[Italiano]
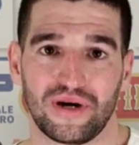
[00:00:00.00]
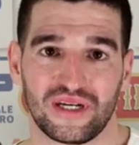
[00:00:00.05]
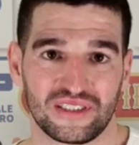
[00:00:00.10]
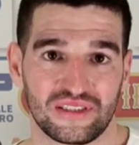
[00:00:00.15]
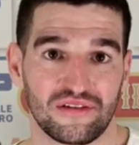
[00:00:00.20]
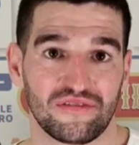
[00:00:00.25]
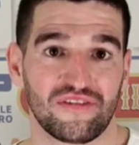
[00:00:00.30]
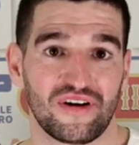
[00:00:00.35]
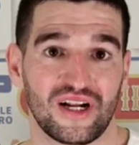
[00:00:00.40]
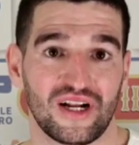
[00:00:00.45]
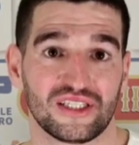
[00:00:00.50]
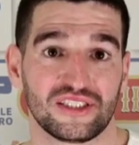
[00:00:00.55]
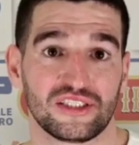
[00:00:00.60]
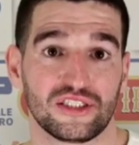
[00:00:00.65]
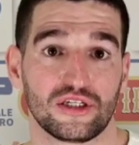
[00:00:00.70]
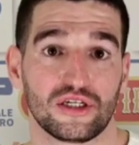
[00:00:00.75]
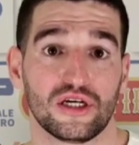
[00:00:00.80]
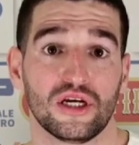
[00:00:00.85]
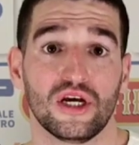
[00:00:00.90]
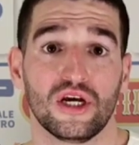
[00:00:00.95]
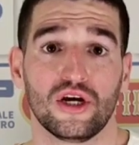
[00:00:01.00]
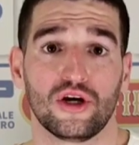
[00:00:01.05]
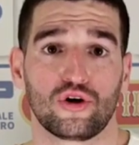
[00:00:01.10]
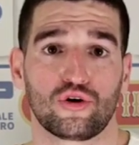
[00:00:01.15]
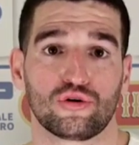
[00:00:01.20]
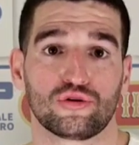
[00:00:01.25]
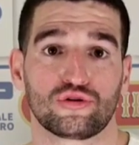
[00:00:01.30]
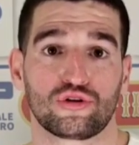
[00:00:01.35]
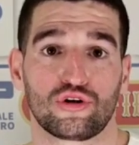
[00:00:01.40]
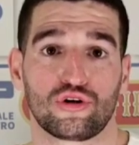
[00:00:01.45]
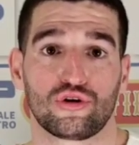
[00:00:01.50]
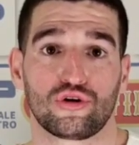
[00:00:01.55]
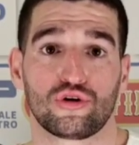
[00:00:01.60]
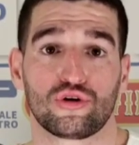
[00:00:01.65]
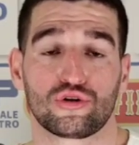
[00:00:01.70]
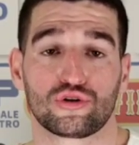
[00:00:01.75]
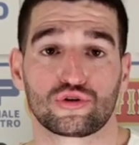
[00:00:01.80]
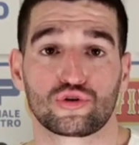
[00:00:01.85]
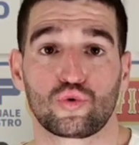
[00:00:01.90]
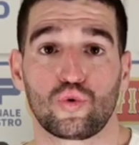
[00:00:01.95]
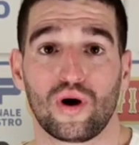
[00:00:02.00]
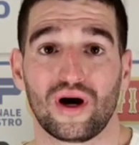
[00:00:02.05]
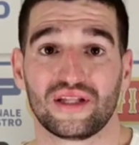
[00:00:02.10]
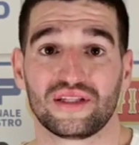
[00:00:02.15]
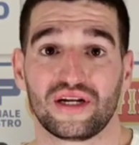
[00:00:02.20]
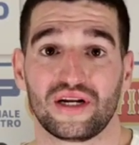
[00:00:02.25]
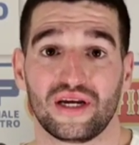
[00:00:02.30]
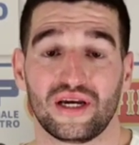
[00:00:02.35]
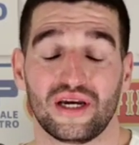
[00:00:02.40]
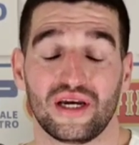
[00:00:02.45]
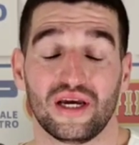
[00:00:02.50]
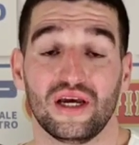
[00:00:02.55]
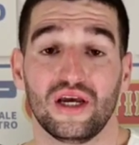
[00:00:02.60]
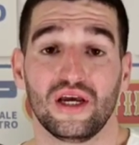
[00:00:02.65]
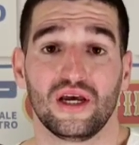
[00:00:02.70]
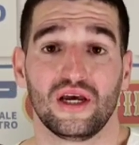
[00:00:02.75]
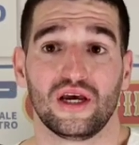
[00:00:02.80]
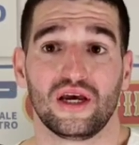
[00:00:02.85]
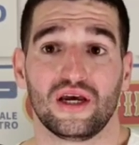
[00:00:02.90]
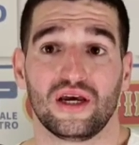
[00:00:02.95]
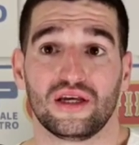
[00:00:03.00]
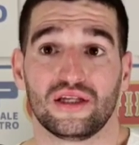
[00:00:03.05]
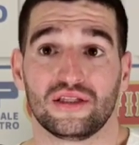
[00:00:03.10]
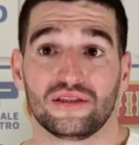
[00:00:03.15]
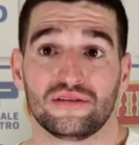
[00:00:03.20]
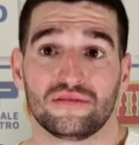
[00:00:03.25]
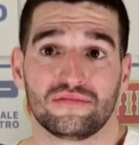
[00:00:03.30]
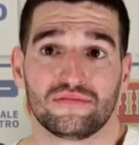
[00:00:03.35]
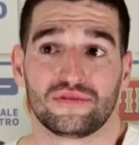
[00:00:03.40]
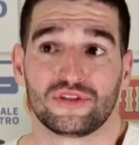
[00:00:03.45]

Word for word: passi falsi contro squadre eh,